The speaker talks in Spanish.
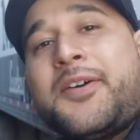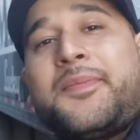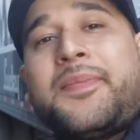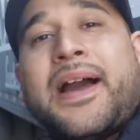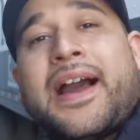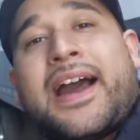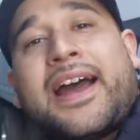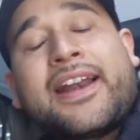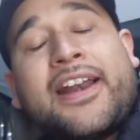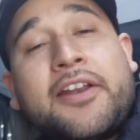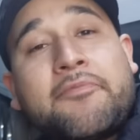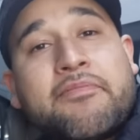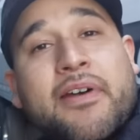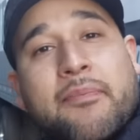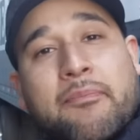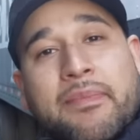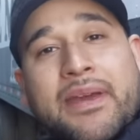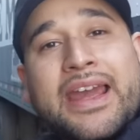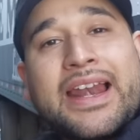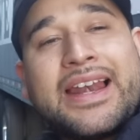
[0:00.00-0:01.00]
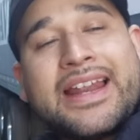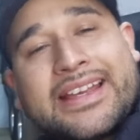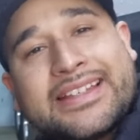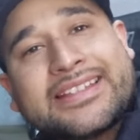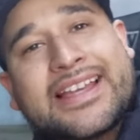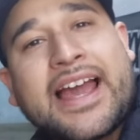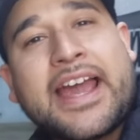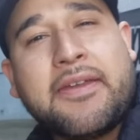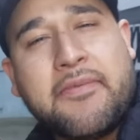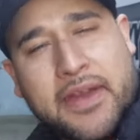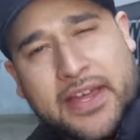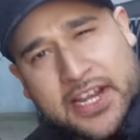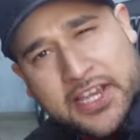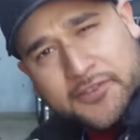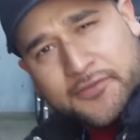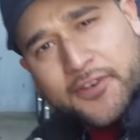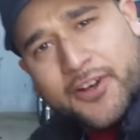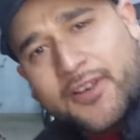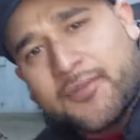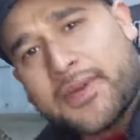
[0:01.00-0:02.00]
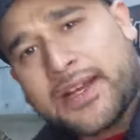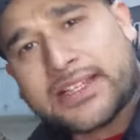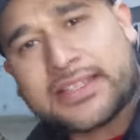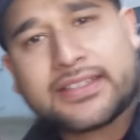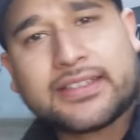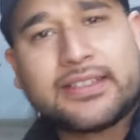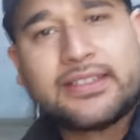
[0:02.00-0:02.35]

Para agarrar papeles hay varias formas.